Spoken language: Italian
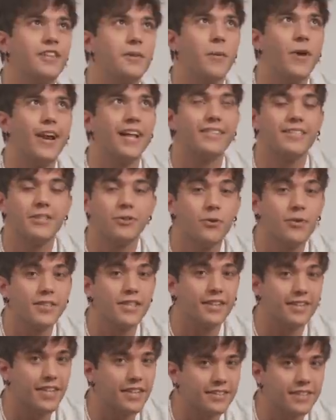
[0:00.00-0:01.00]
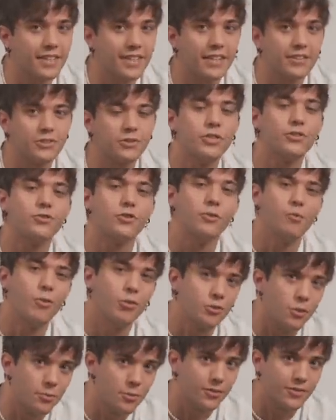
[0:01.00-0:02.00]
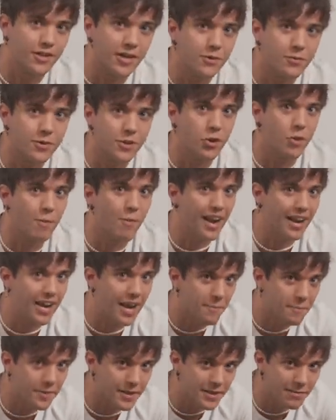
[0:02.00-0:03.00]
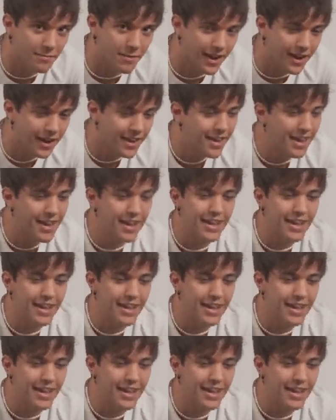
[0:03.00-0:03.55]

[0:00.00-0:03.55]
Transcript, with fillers: tipo alla seconda, terza canzone sono molto più tranquillo, ma la prima